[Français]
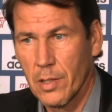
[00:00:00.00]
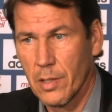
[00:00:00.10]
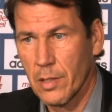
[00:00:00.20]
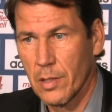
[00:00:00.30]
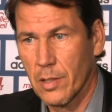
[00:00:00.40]

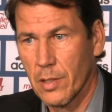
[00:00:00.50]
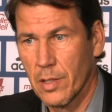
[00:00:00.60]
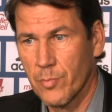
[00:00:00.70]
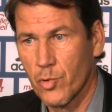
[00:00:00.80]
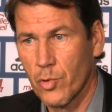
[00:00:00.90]

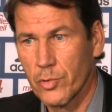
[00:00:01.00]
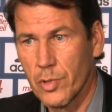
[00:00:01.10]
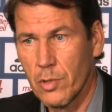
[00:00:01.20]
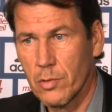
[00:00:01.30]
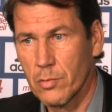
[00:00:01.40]
Et, pour
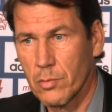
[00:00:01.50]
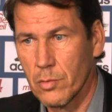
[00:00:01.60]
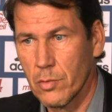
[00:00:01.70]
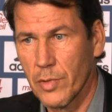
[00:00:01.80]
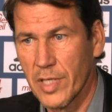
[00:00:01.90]

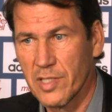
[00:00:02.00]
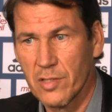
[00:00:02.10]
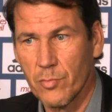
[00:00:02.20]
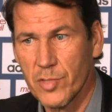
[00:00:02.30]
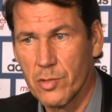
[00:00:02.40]
autant, on, a
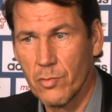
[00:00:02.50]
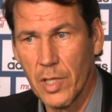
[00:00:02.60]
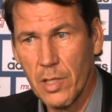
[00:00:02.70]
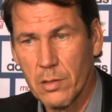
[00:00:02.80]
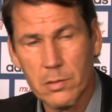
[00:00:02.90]
cette
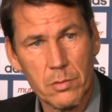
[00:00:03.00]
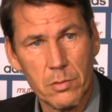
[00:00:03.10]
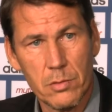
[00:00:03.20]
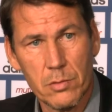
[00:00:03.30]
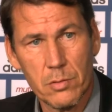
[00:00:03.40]
ambition-là
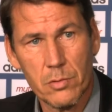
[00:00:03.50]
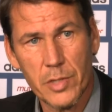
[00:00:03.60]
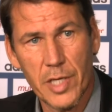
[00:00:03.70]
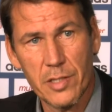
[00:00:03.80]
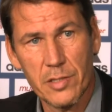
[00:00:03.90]
de,
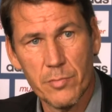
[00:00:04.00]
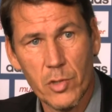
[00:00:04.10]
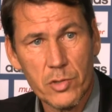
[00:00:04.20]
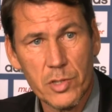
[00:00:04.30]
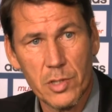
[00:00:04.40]
gagner
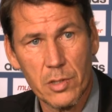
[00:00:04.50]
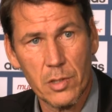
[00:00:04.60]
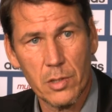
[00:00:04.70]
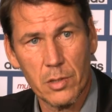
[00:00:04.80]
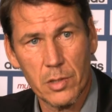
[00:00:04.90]
dimanche
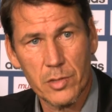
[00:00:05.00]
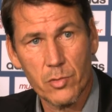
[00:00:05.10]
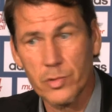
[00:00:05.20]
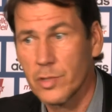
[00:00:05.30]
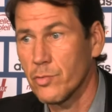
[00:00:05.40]
euh, et, de
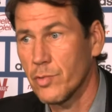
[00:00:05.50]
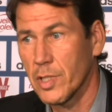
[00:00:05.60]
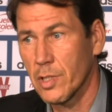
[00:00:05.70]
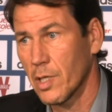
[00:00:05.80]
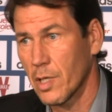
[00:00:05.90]

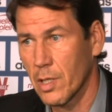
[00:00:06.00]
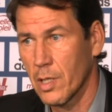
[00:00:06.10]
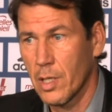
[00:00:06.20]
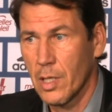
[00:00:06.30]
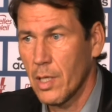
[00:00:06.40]
continuer à,
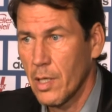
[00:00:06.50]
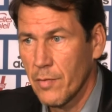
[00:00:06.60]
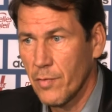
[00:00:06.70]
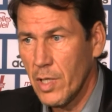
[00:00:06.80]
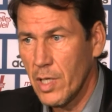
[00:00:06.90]

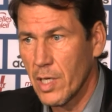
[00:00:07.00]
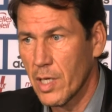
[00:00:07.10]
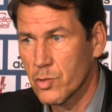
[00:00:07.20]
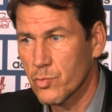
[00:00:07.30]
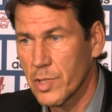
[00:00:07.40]
voilà,
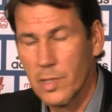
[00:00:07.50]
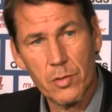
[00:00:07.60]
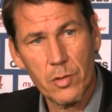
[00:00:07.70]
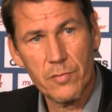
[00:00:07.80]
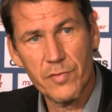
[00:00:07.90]
ajouter
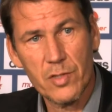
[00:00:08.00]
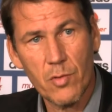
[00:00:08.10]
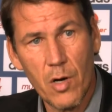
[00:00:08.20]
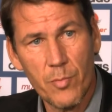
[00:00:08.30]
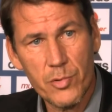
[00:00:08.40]
une,
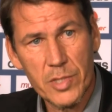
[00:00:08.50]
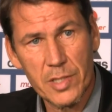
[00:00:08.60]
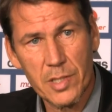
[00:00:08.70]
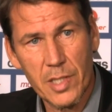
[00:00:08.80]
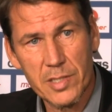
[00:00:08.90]
victoire en plus à,
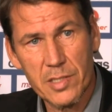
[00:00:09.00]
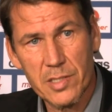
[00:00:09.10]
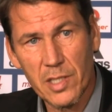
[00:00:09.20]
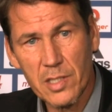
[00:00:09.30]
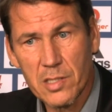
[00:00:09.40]
cette
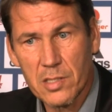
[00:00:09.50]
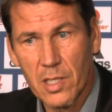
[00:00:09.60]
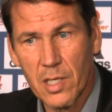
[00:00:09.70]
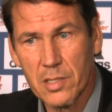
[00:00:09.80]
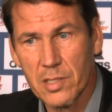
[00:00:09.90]
série. Ça
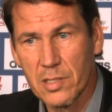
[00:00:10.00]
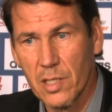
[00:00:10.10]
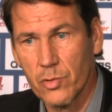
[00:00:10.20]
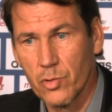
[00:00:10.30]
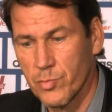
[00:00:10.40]
ça
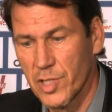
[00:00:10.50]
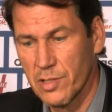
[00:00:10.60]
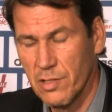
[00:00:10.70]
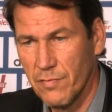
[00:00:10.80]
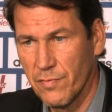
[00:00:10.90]
sera notre
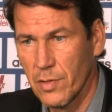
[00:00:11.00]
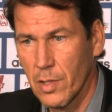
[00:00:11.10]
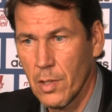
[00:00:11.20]
objectif